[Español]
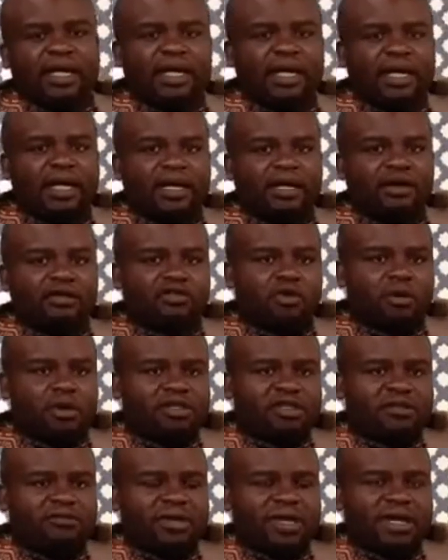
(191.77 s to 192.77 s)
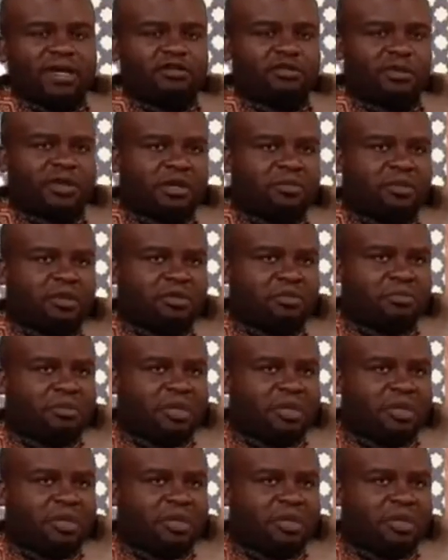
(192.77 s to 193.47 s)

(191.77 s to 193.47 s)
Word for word: Eh, los gobiernos africanos, por ejemplo,